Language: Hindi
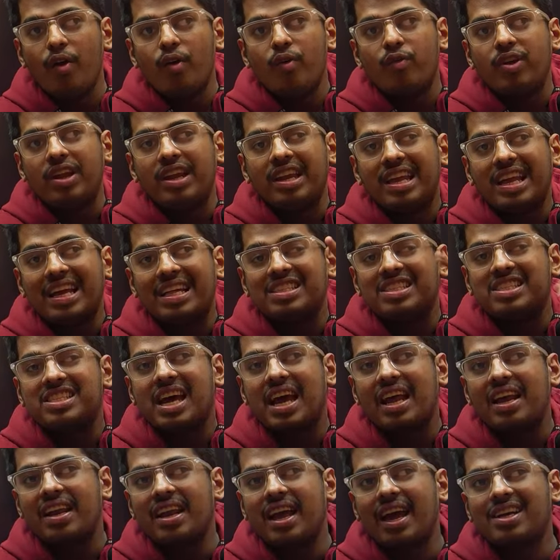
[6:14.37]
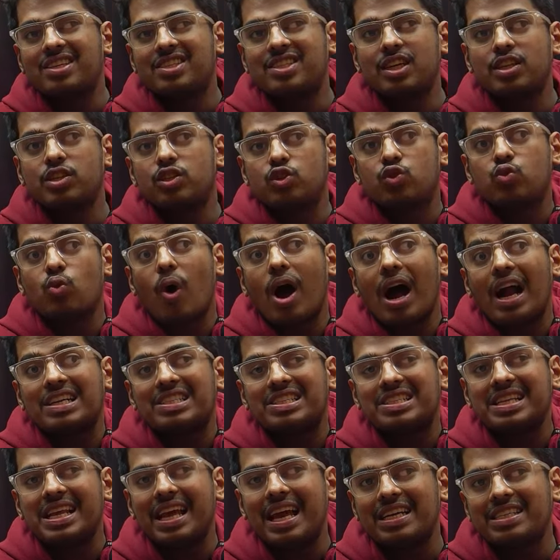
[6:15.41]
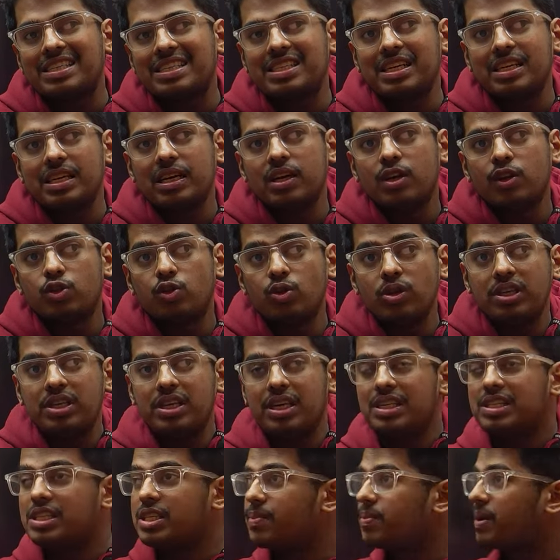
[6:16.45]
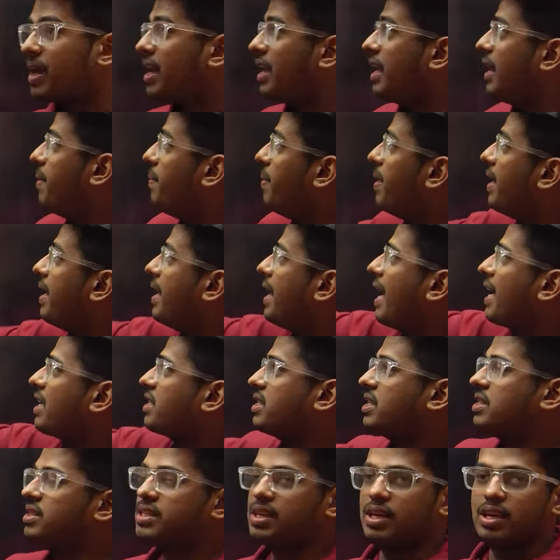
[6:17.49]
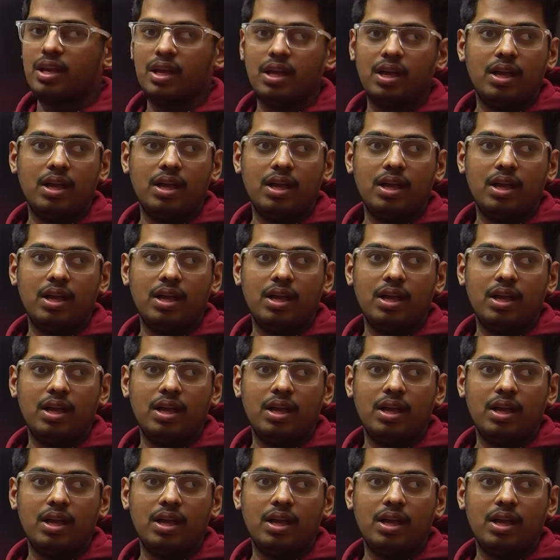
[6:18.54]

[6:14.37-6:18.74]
फिनकेनस्टाइन रिएक्शन स्वार्ट्स रिएक्शन तो ये सब ना नेमिंग रिएक्शन से